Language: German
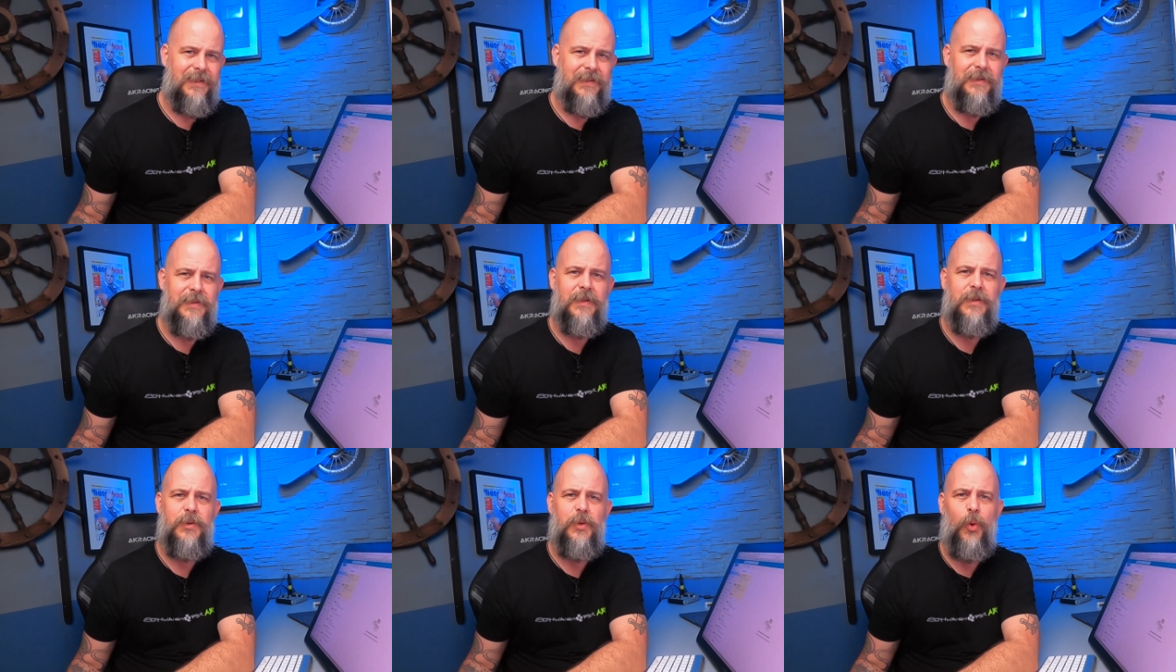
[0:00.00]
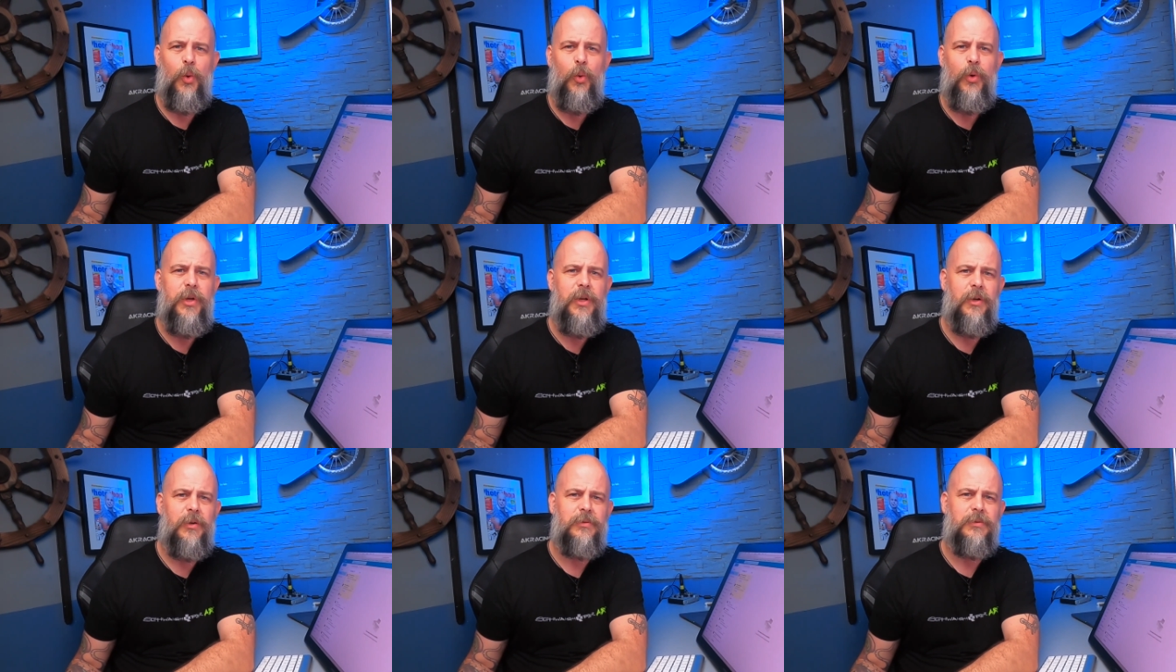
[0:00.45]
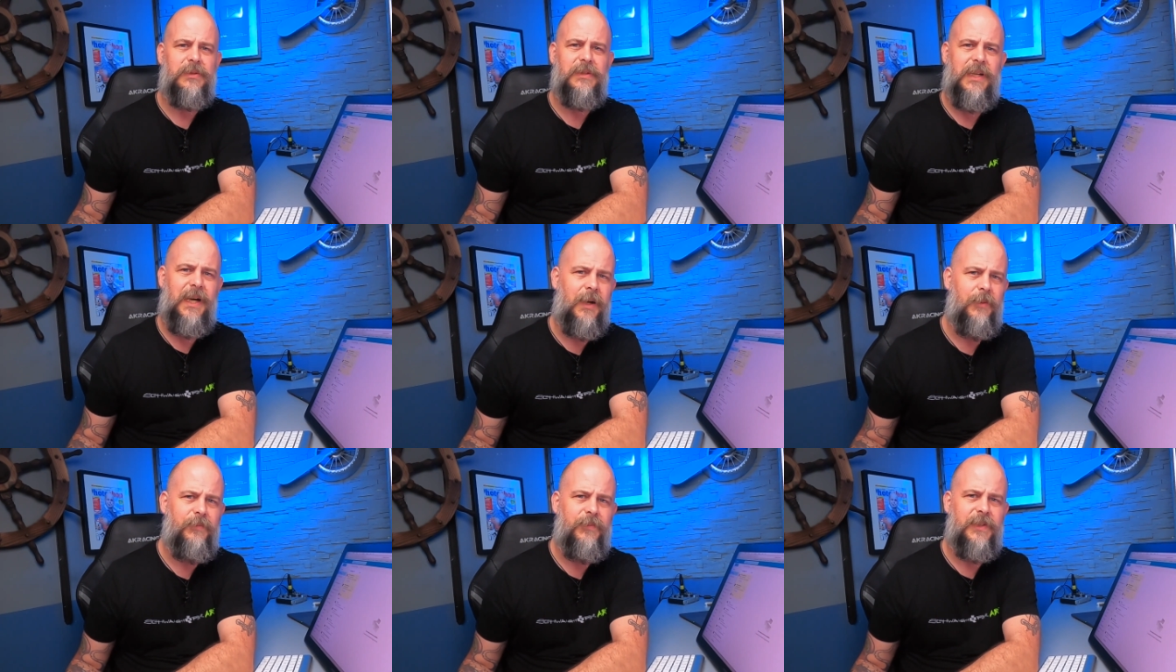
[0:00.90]
dieses Huion
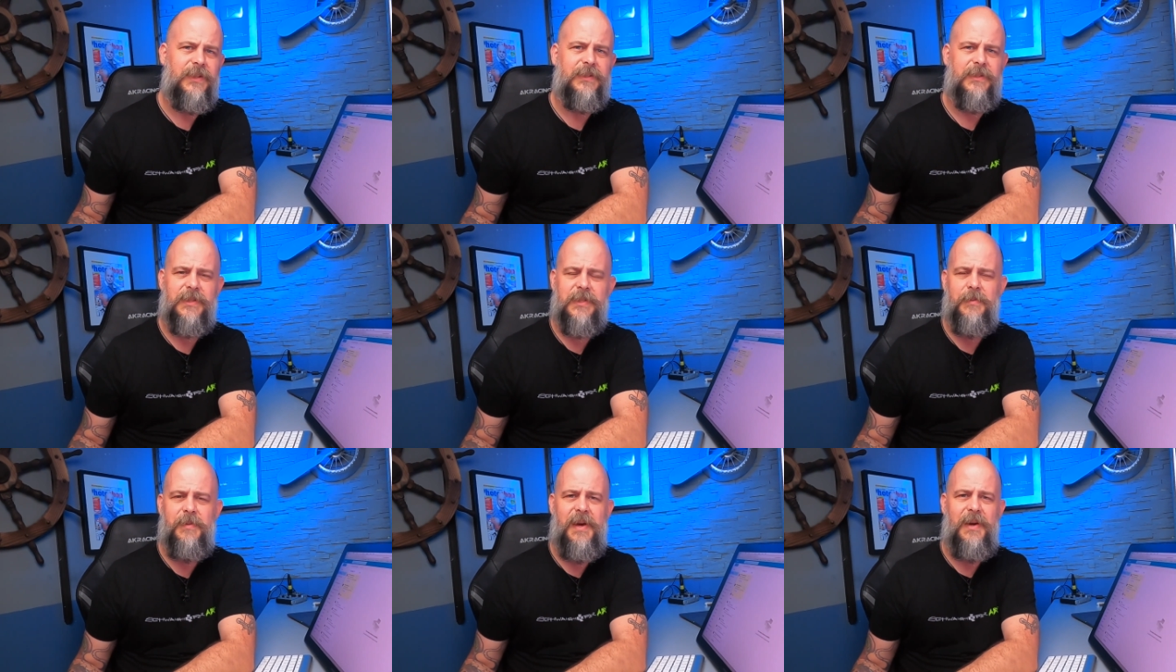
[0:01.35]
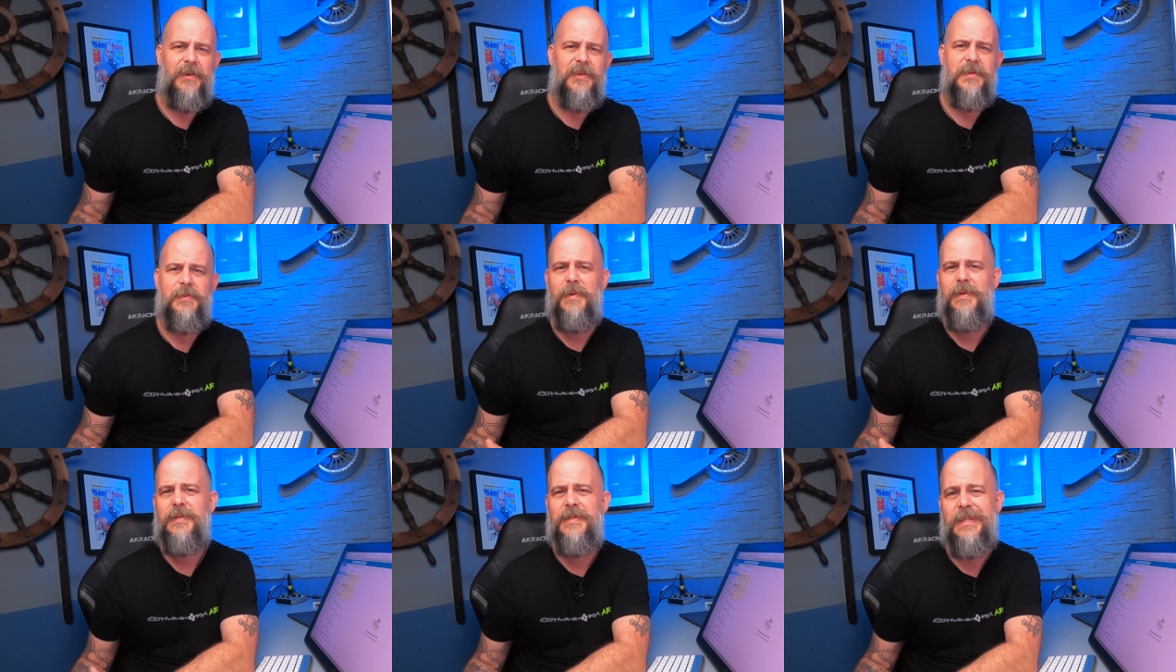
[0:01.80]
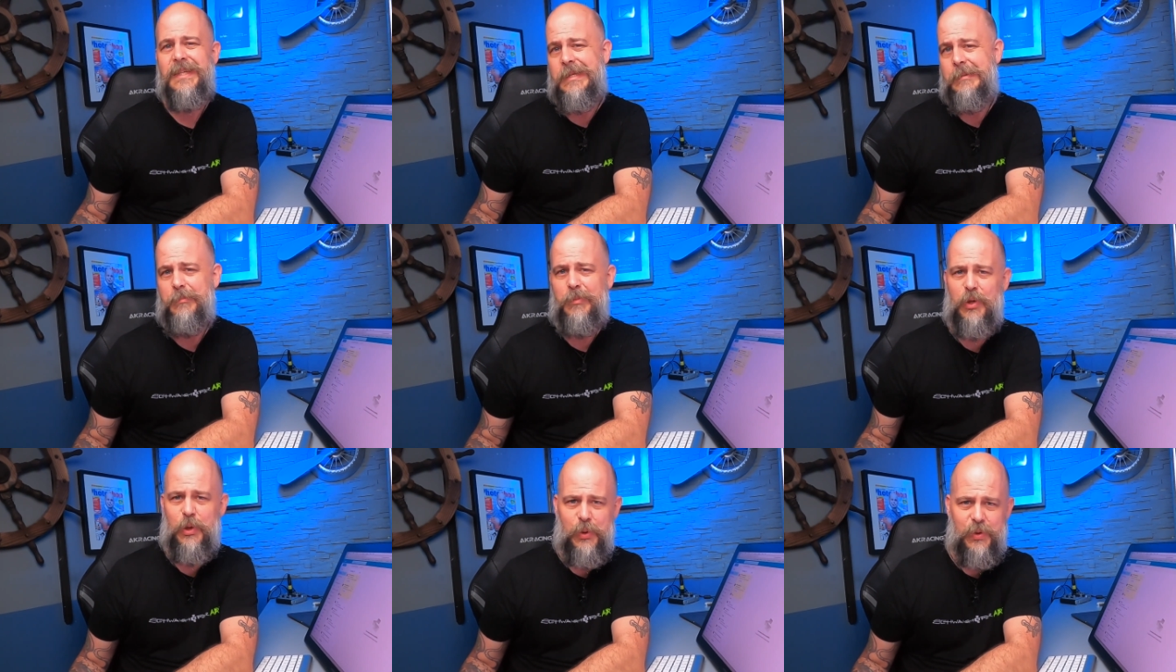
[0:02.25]
Canvas
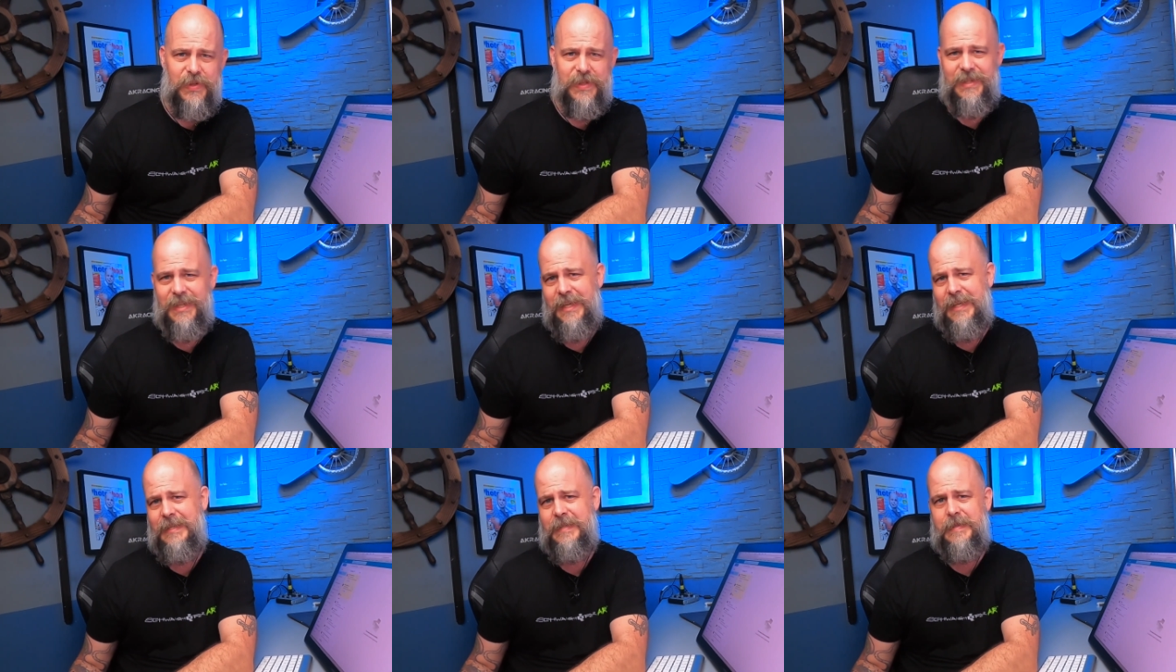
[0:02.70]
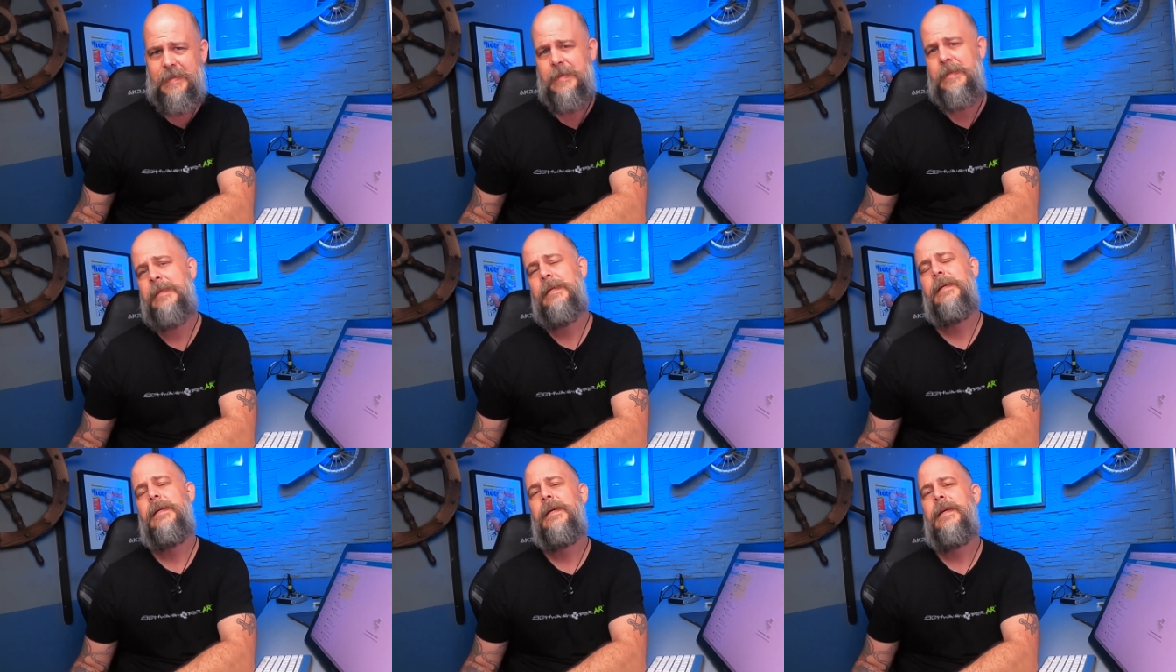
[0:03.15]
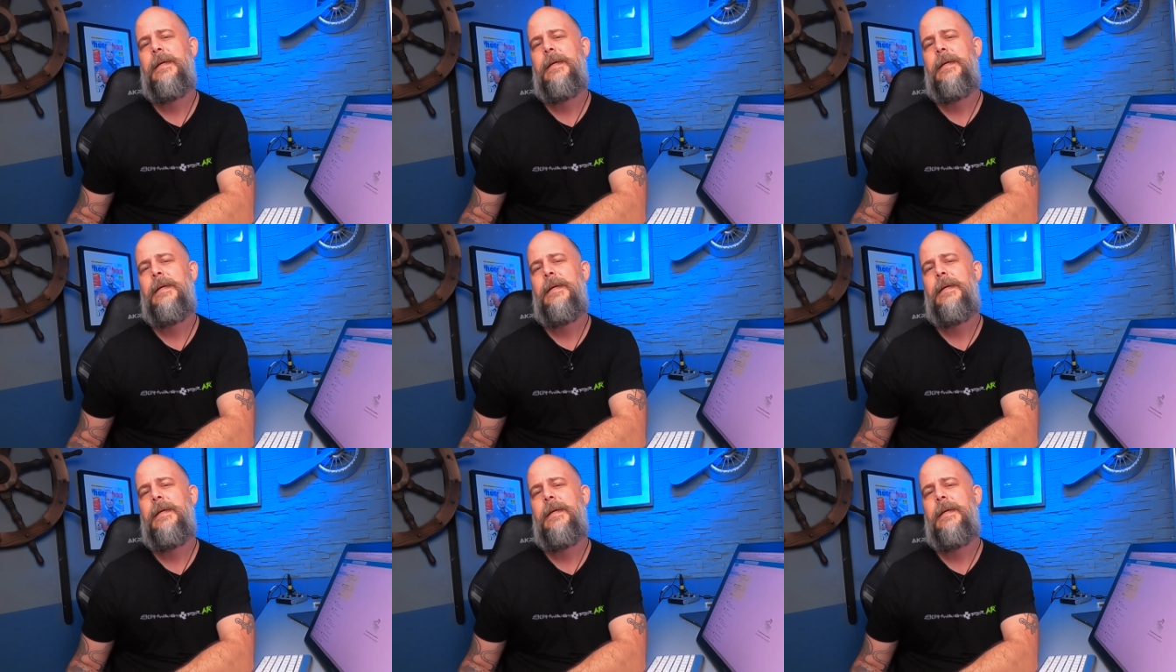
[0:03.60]
22 Plus Tests,